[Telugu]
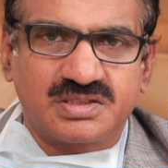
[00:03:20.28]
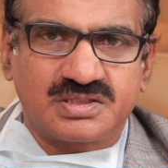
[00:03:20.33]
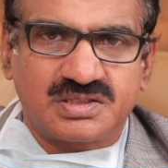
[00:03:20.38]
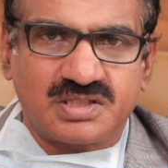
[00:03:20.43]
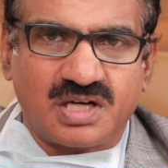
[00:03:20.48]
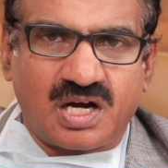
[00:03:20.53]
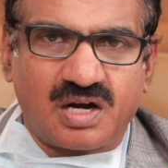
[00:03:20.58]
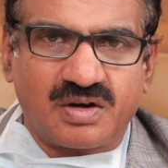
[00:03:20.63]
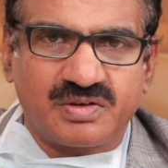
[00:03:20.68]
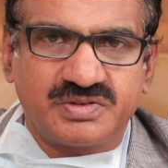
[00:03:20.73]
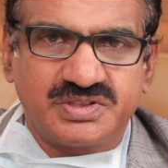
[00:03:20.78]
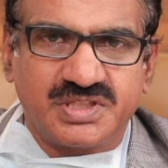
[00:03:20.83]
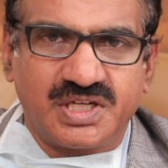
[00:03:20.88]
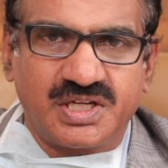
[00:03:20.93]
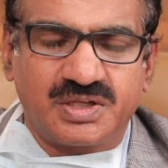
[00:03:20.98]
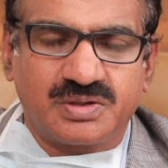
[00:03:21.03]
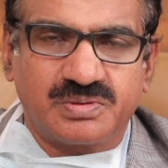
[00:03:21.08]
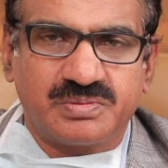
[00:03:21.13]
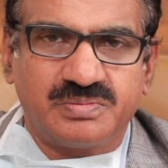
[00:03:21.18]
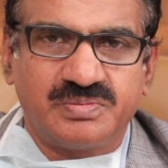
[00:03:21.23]
స్నానం
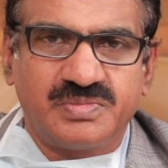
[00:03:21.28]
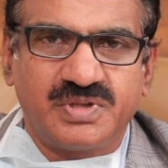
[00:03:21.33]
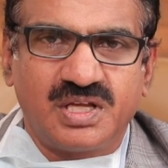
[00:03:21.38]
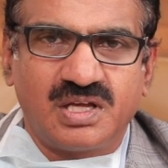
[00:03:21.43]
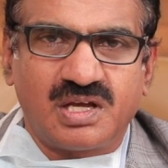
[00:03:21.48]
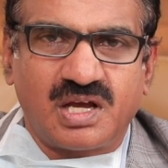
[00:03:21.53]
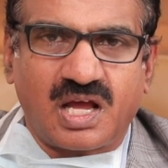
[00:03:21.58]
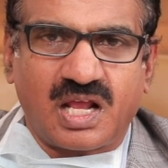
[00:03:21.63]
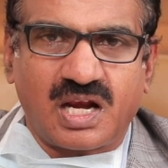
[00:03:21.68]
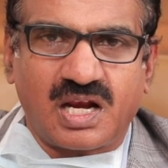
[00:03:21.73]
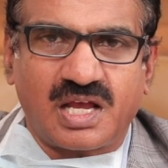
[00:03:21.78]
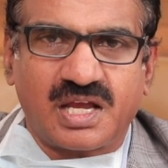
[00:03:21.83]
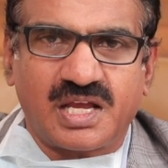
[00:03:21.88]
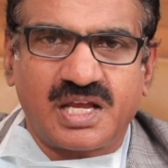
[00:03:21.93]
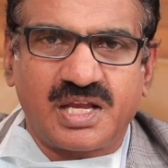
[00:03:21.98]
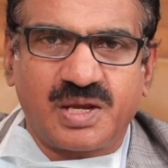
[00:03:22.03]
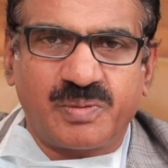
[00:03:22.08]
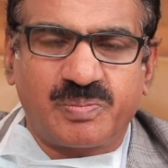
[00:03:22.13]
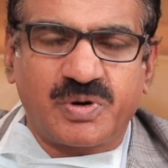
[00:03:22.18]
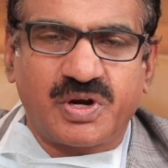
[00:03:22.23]
చేయటం
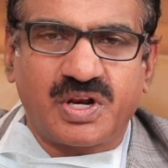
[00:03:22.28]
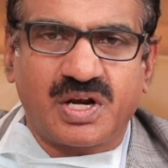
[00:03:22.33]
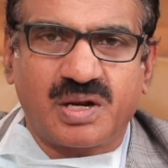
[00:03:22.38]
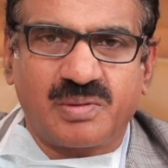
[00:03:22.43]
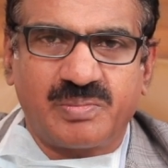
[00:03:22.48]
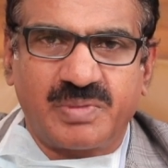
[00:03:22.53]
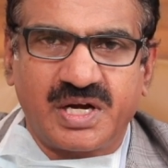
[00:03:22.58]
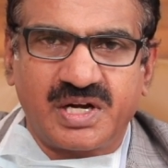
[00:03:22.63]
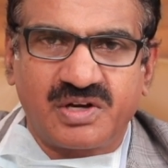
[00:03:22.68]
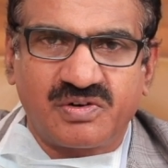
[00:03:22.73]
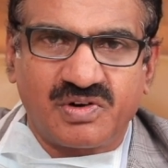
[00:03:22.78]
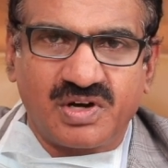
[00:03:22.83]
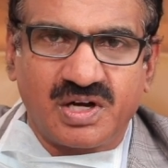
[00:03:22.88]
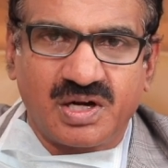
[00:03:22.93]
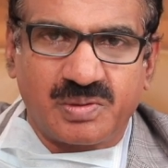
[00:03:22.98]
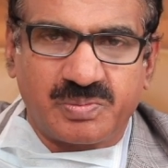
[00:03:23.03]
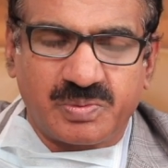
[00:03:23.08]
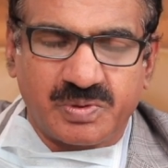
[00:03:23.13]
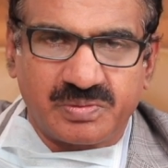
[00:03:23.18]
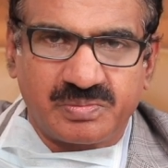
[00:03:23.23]
అలాగే ఎప్పుడైనా బయటకు
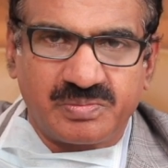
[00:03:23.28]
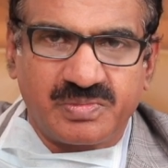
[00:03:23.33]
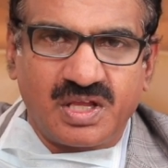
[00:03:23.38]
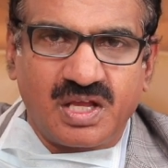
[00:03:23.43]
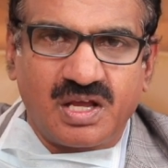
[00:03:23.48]
వెళ్ళినప్పుడు